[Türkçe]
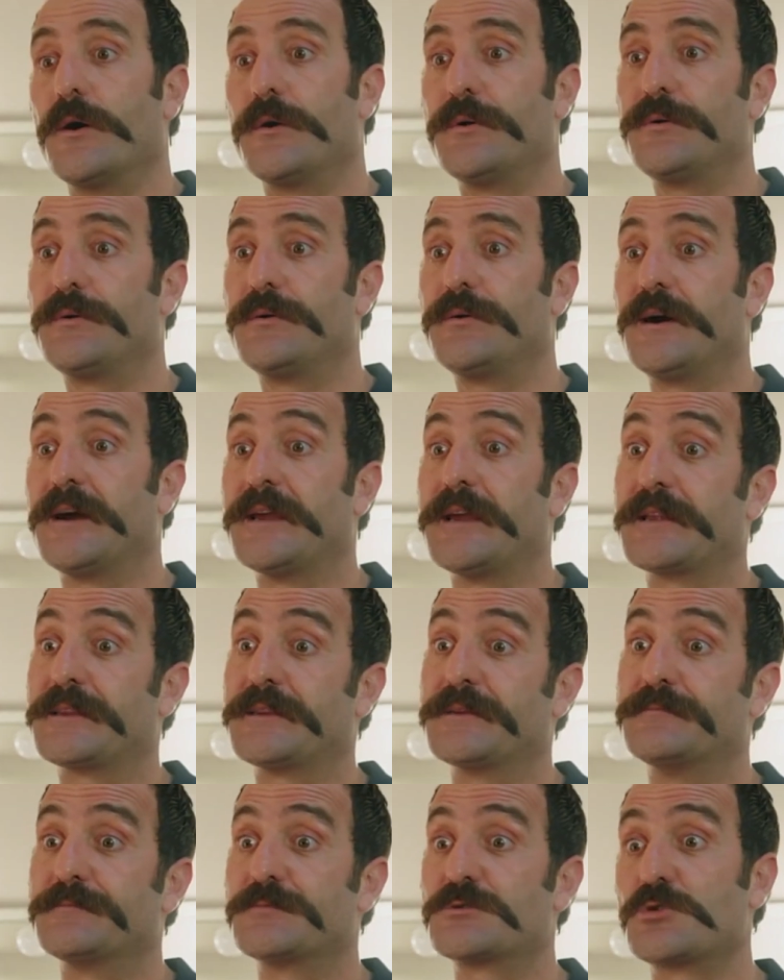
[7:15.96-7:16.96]
Ah,
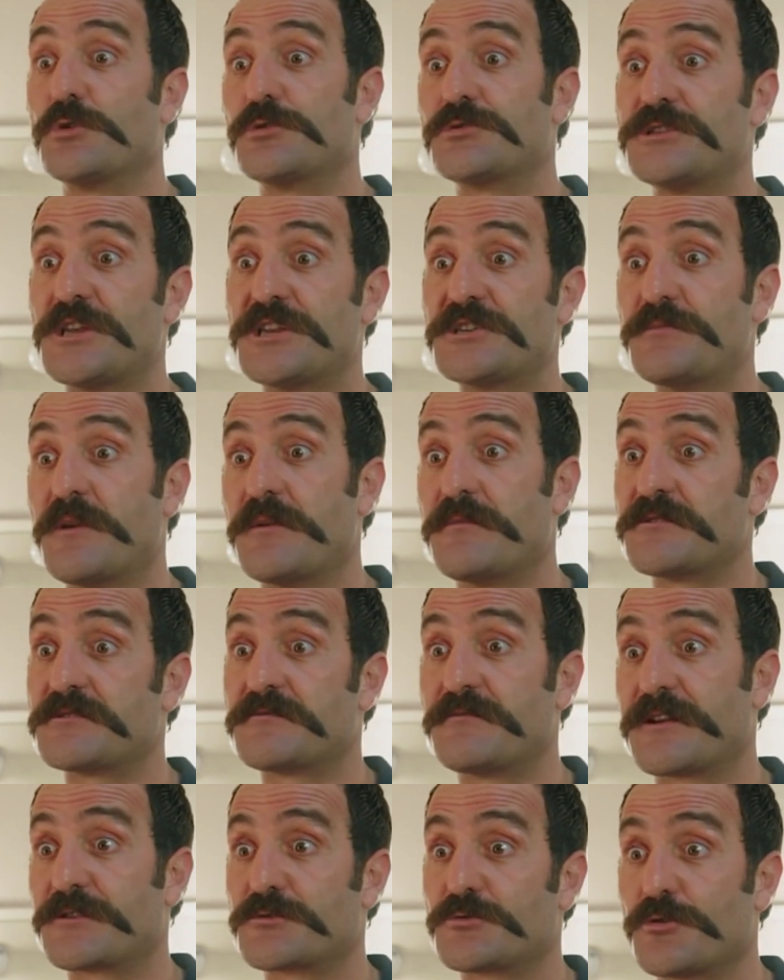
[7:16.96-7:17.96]
hayatım
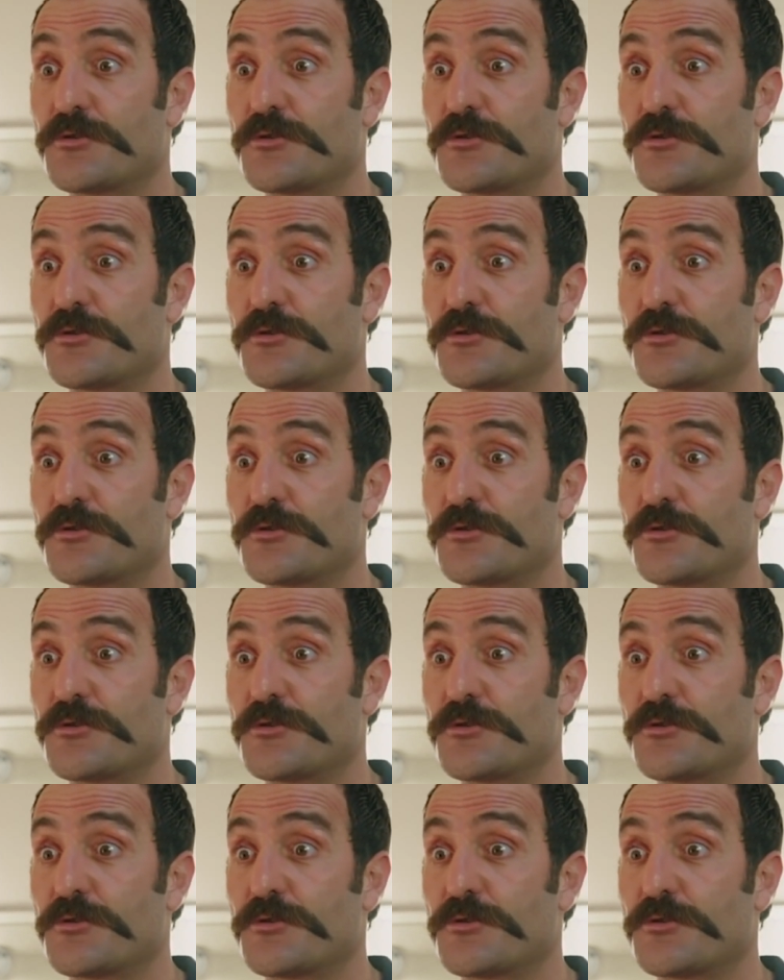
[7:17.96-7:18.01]
sözleşmemiz var